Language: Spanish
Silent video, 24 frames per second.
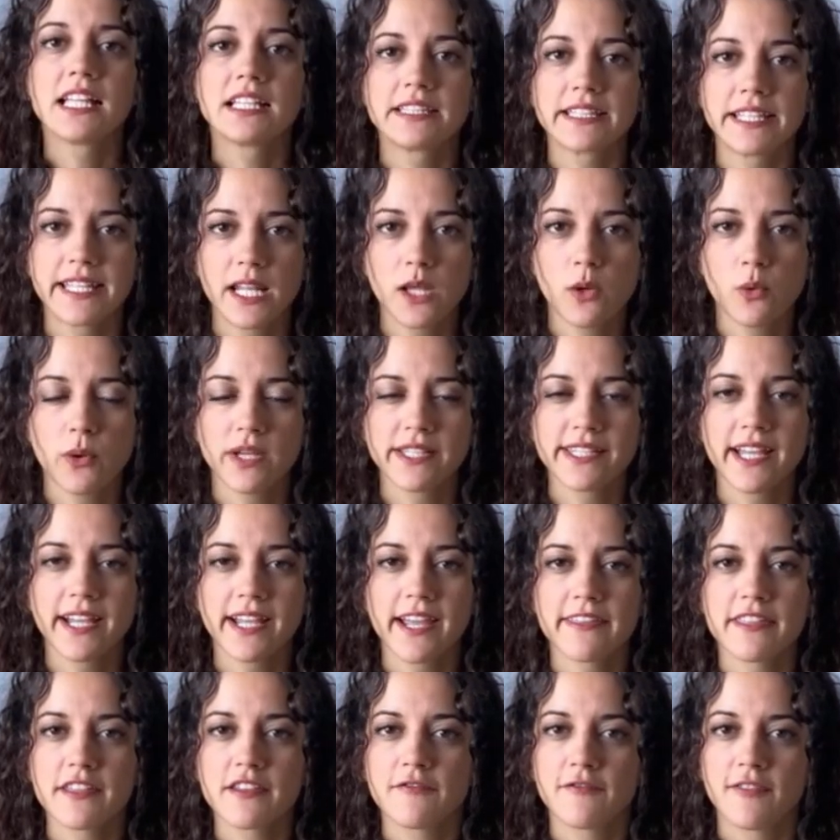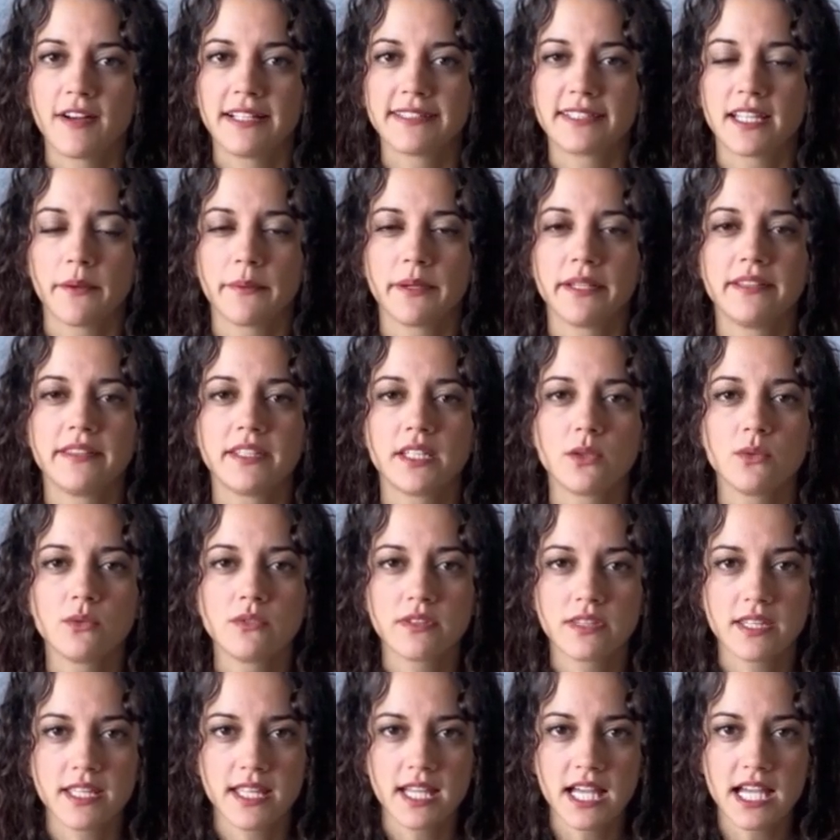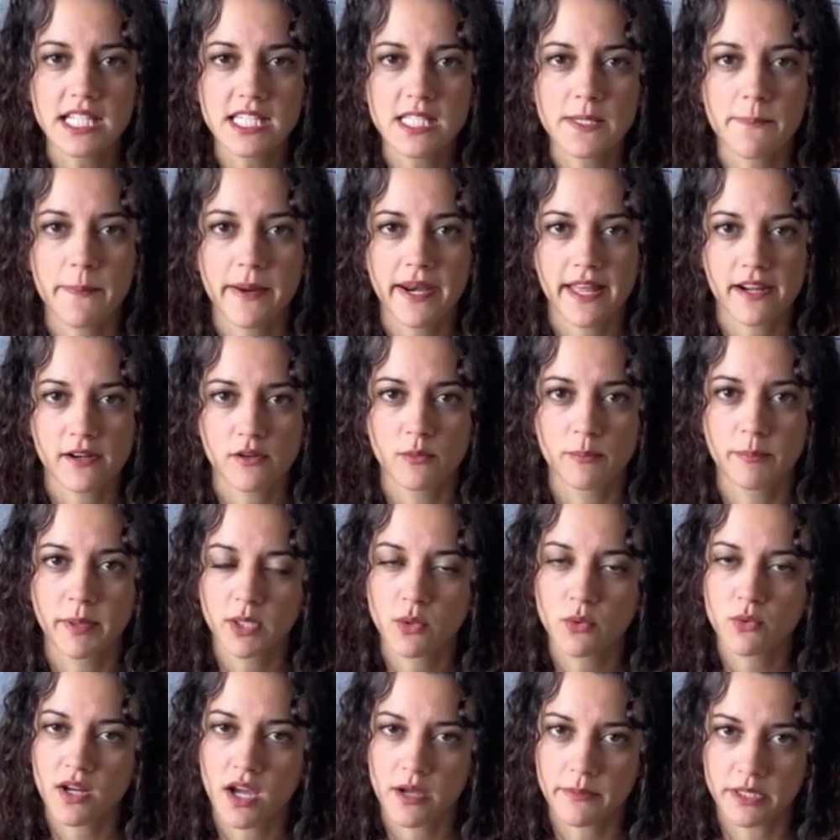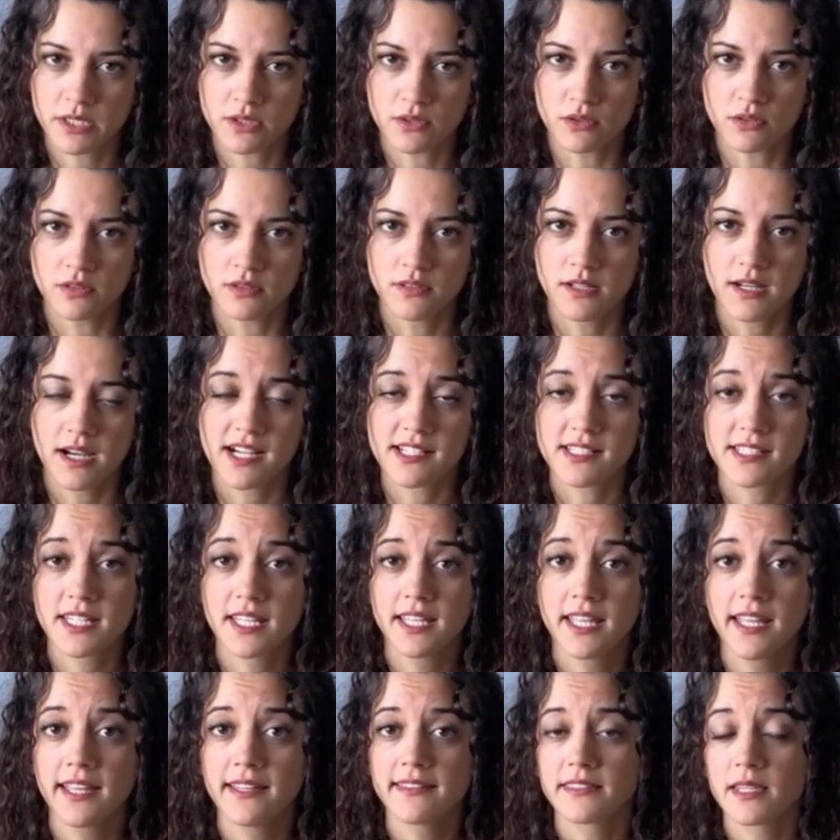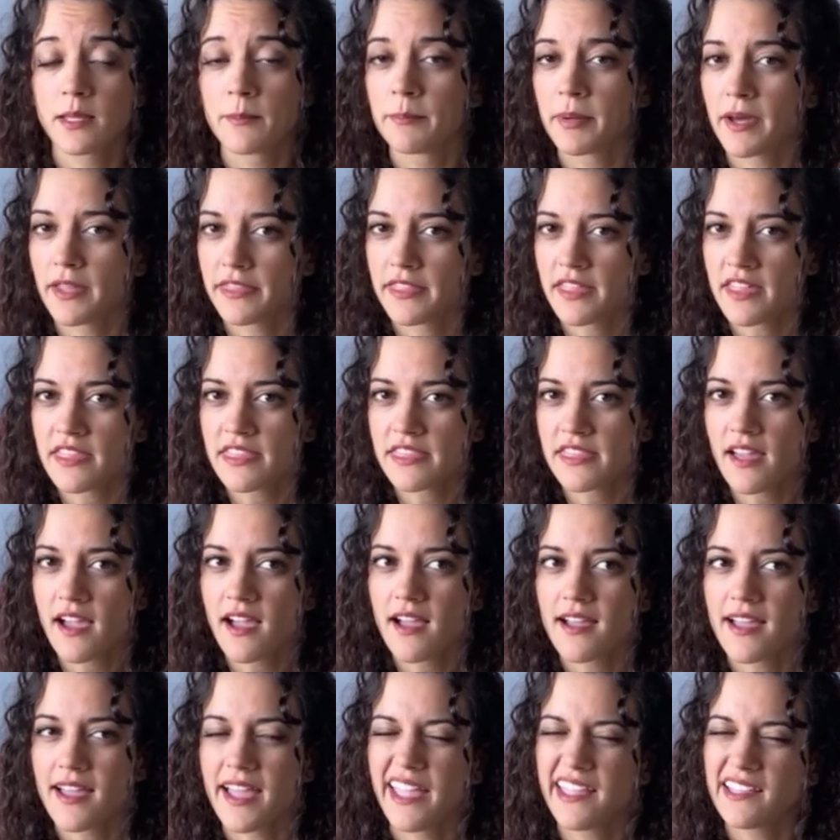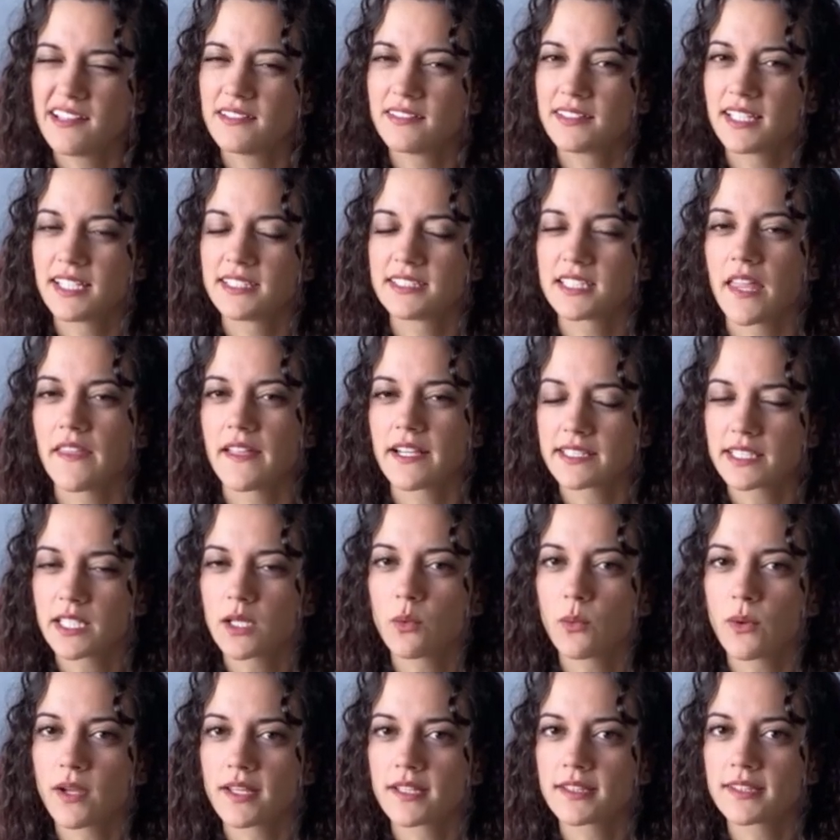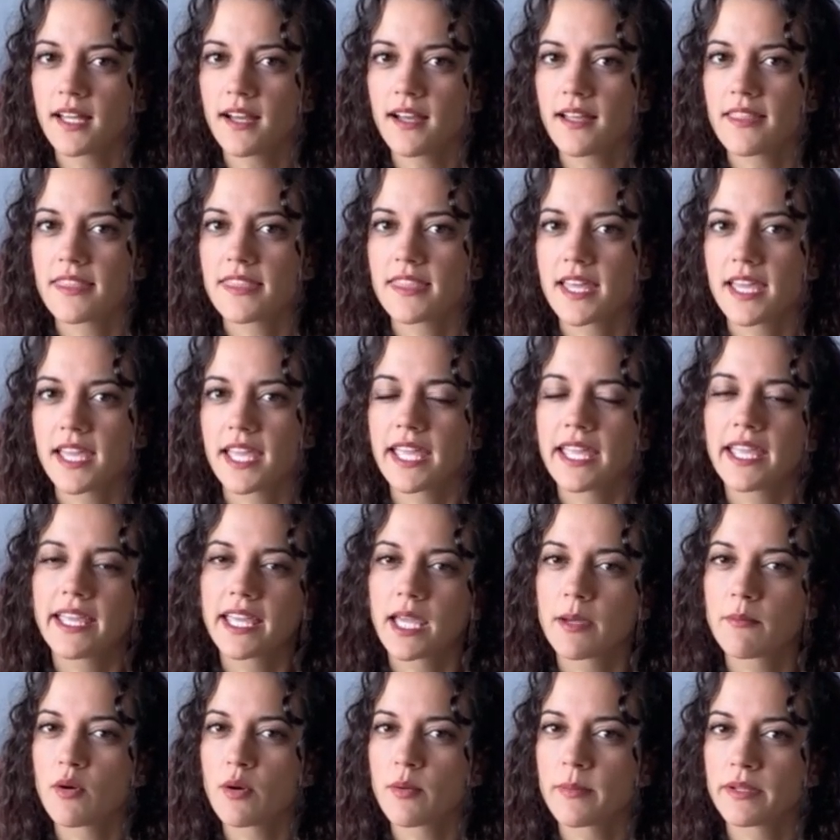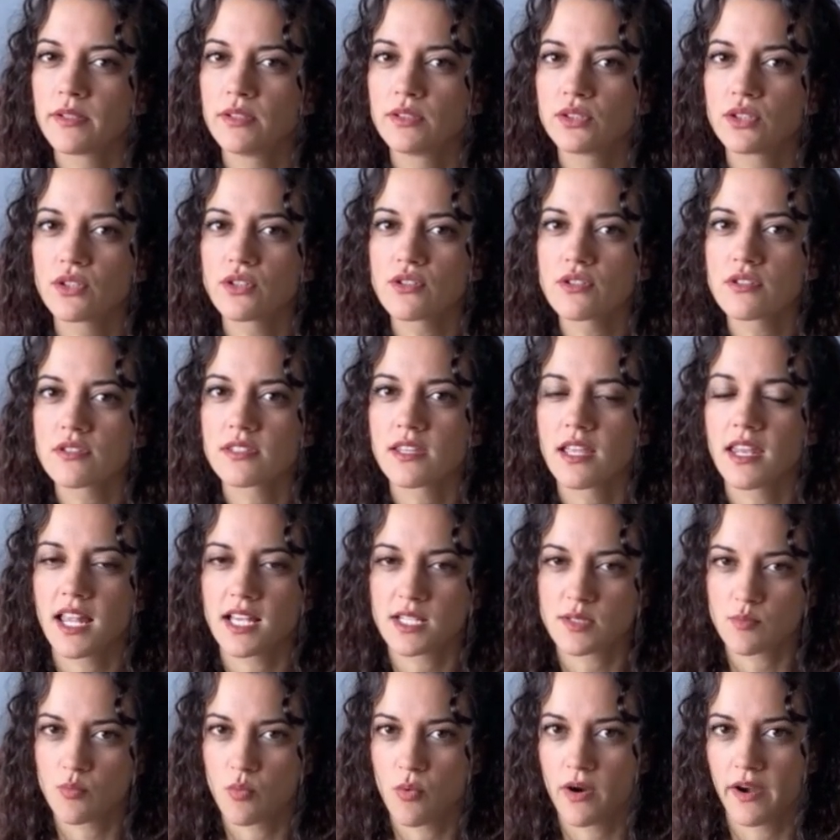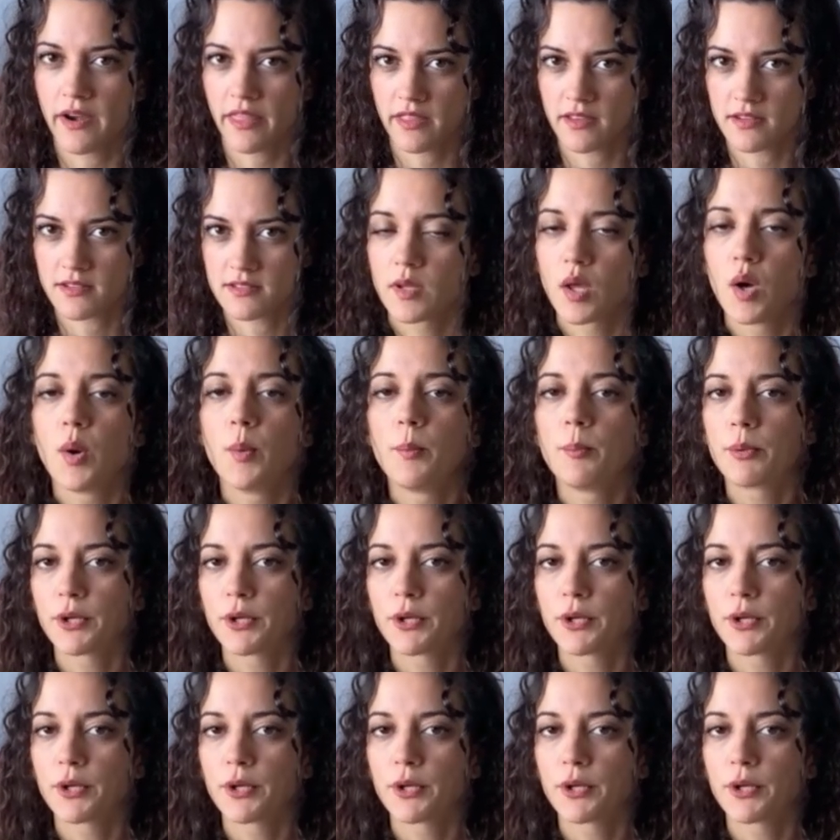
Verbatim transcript: Ten en cuenta que hacen falta 21 días para romper un hábito, así que ten paciencia e intenta darte cuenta de en qué momentos te las muerdes.